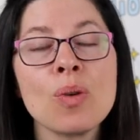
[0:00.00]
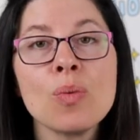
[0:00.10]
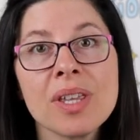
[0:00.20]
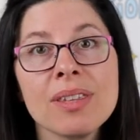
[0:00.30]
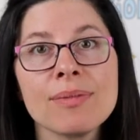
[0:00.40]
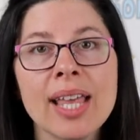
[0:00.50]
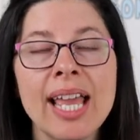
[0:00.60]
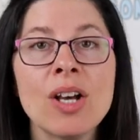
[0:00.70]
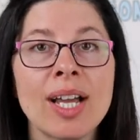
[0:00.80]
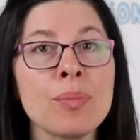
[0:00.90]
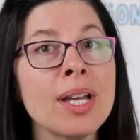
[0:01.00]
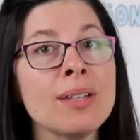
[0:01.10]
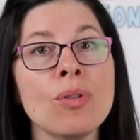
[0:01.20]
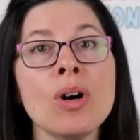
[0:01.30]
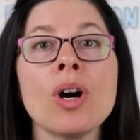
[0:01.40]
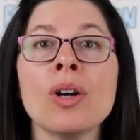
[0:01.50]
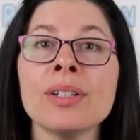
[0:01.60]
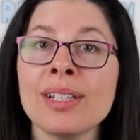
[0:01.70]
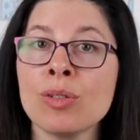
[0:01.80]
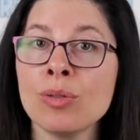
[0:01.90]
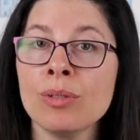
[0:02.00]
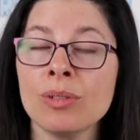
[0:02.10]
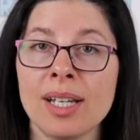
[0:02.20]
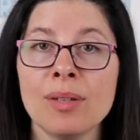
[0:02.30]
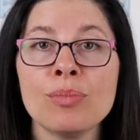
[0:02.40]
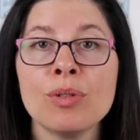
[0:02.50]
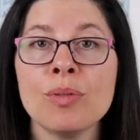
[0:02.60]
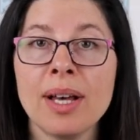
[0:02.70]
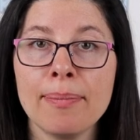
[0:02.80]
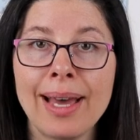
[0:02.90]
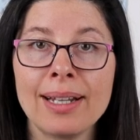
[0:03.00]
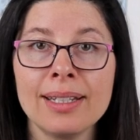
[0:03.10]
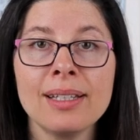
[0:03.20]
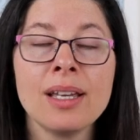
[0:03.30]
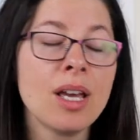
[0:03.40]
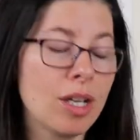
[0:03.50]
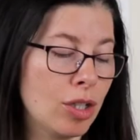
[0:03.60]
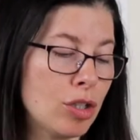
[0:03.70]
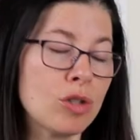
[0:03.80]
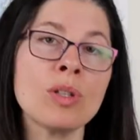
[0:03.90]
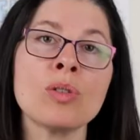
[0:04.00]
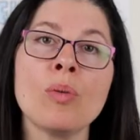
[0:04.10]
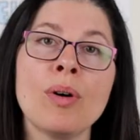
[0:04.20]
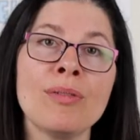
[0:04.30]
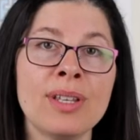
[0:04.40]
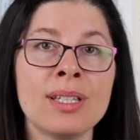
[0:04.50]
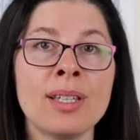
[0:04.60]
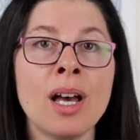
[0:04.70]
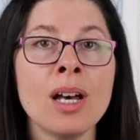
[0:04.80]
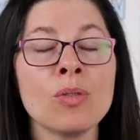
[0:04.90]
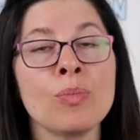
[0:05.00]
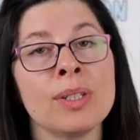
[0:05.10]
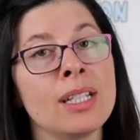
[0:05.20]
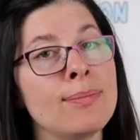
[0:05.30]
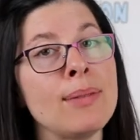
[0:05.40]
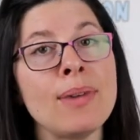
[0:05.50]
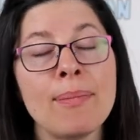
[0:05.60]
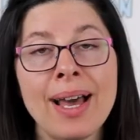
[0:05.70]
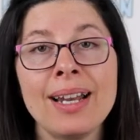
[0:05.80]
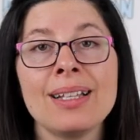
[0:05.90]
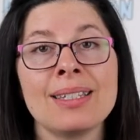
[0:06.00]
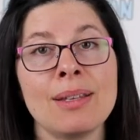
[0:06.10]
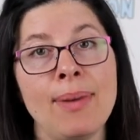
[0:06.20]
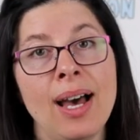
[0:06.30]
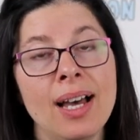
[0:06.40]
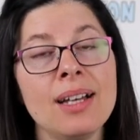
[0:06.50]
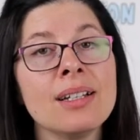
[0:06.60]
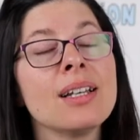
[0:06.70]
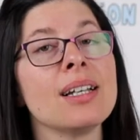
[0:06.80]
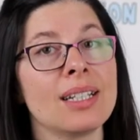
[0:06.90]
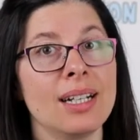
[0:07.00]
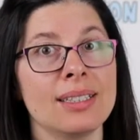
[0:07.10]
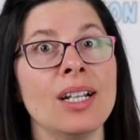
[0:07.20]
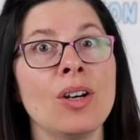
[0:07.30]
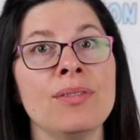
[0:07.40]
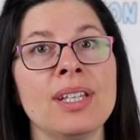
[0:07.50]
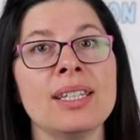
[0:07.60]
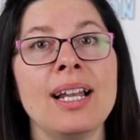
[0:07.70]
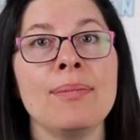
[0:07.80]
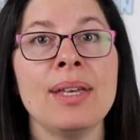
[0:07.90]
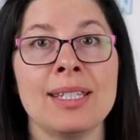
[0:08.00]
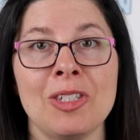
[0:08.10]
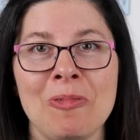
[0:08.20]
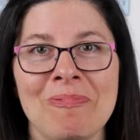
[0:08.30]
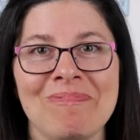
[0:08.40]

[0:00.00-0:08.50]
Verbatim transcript: Oui, elle aurait pu aller voir un adulte hein, pour lui en parler, que ce soit son professeur ou peut-être même en parler à ses parents quand elle revient à la maison.